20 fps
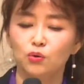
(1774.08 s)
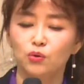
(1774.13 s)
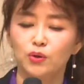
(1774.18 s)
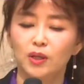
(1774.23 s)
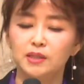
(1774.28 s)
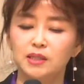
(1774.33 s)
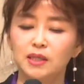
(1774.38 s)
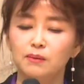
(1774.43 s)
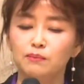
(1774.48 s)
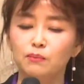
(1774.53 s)

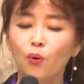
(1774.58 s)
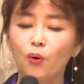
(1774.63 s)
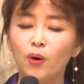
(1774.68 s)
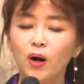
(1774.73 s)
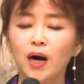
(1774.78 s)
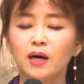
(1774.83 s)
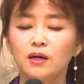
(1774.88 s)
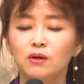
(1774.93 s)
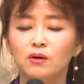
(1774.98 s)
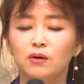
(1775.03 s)
도대체
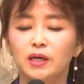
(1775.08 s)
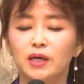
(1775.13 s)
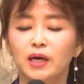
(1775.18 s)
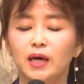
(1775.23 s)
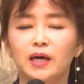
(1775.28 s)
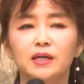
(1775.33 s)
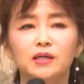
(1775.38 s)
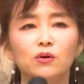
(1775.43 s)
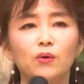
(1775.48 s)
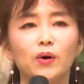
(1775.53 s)
뭐가
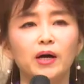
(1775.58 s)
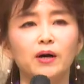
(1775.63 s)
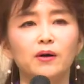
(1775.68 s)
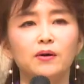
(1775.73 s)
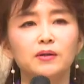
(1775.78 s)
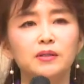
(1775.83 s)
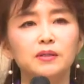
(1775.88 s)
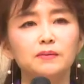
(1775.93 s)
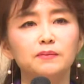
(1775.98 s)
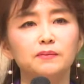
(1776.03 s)
그렇게
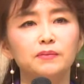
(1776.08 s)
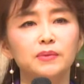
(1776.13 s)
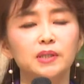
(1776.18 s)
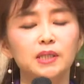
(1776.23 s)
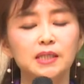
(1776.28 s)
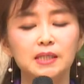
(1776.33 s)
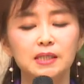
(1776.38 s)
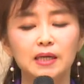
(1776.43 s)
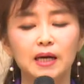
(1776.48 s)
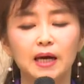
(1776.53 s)
그로하여금
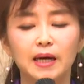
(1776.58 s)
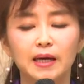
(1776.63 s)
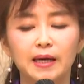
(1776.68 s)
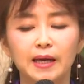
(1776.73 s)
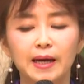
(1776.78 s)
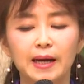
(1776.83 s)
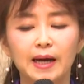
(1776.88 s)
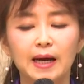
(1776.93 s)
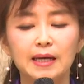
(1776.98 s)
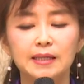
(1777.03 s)

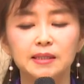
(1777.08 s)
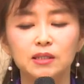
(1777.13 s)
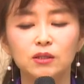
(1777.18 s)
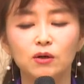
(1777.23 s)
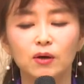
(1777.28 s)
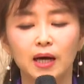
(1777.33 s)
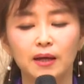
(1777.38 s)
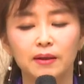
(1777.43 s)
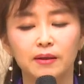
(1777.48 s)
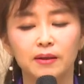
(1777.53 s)
이스라엘의
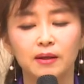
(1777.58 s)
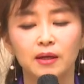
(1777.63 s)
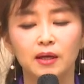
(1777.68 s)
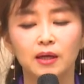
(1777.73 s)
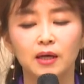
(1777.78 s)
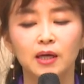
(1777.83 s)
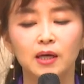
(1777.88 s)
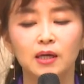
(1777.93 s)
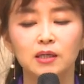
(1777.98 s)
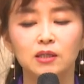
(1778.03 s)
간절한
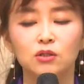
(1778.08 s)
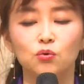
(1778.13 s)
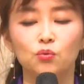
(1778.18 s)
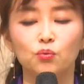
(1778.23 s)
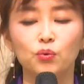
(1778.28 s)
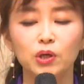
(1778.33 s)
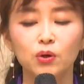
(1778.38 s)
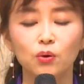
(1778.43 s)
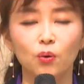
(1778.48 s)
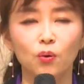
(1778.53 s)

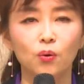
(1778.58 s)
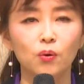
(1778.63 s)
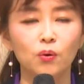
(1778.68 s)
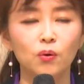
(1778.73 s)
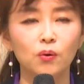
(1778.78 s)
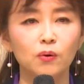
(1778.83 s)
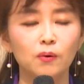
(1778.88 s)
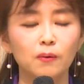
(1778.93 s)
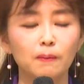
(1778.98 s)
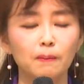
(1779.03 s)
그
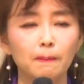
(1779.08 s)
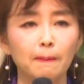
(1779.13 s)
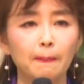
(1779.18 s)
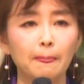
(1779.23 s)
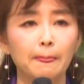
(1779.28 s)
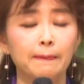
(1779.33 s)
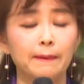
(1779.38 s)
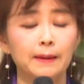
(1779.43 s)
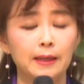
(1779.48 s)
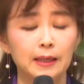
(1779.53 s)
위로,
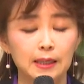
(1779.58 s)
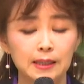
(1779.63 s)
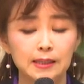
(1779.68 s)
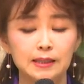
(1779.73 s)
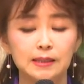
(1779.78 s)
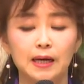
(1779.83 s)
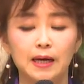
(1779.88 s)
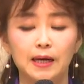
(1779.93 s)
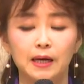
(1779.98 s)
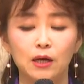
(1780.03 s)

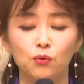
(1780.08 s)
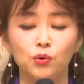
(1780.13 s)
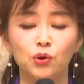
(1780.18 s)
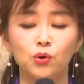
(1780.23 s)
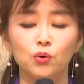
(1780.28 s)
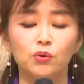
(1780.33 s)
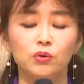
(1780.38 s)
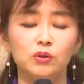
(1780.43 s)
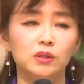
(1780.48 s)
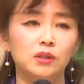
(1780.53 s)
이스라엘의
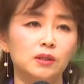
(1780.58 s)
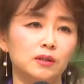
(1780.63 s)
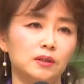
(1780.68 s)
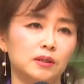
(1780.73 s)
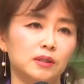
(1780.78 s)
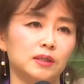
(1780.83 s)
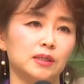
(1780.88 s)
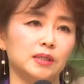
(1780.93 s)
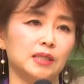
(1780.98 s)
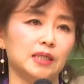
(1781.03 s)

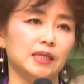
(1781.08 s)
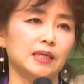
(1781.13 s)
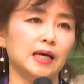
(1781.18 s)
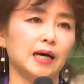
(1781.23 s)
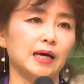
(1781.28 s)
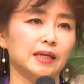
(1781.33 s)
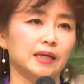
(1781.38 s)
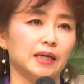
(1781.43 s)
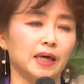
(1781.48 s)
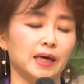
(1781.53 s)
위로를
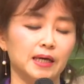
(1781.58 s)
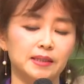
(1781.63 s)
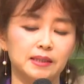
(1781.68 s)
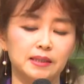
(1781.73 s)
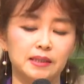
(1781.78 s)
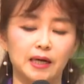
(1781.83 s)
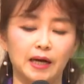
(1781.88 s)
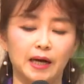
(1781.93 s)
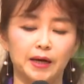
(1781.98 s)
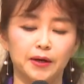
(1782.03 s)
기다리게
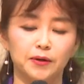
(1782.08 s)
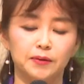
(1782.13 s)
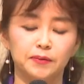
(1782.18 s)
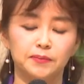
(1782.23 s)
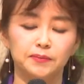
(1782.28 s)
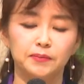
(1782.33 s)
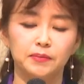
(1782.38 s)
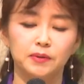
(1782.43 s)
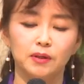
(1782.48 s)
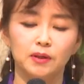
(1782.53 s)
했을까요?
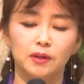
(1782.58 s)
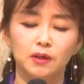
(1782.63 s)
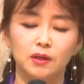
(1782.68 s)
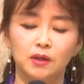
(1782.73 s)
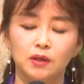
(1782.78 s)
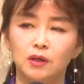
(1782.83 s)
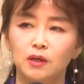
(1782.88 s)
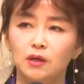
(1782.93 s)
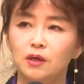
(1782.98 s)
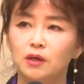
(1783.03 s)

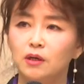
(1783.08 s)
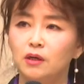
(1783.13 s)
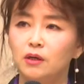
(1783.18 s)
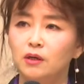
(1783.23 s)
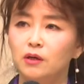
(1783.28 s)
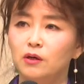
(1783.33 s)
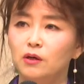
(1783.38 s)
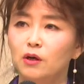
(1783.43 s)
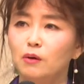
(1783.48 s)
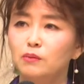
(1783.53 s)

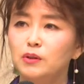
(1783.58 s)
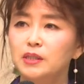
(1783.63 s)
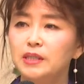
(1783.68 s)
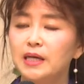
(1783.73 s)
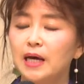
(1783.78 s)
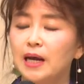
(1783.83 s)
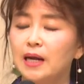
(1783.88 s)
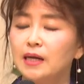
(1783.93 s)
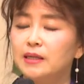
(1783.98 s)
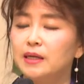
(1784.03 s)
여러분이
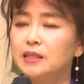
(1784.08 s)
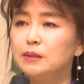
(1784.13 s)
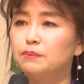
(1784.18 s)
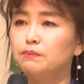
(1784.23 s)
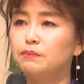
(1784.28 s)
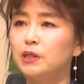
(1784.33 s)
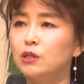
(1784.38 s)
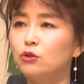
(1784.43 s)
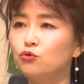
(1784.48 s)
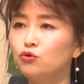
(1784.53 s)
잘
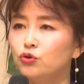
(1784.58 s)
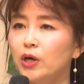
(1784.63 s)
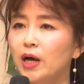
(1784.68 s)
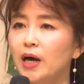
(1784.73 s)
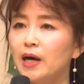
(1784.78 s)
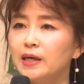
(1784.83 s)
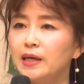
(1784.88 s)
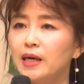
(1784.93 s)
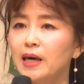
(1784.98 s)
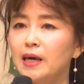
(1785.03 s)
알다시피
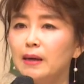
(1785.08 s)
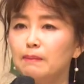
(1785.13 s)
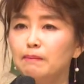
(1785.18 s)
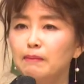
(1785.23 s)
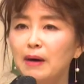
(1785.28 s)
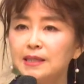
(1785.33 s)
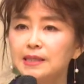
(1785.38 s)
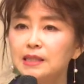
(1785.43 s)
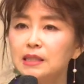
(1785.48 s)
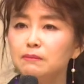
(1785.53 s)
구약의
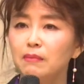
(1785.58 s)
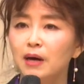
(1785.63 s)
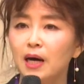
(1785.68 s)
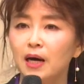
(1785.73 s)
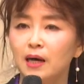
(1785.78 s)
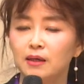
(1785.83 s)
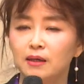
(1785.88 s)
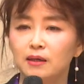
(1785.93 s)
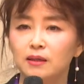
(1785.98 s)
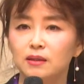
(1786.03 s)

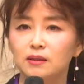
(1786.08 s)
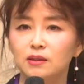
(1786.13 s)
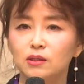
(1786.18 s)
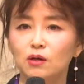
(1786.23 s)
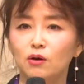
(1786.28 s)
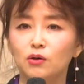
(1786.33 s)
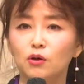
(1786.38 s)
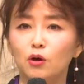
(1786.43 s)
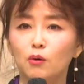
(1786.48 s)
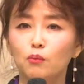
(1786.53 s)
마지막
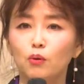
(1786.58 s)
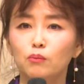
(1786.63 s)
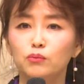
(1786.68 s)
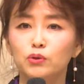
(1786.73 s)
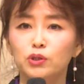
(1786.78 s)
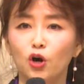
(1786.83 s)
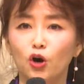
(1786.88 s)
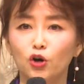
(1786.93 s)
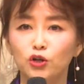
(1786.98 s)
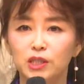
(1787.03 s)
성경
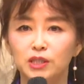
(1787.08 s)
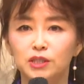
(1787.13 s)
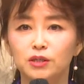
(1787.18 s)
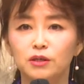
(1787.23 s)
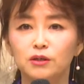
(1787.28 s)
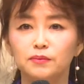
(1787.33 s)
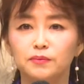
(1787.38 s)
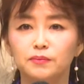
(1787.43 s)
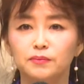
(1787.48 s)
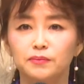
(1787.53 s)
본문이
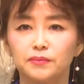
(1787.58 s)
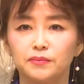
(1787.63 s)
어디죠?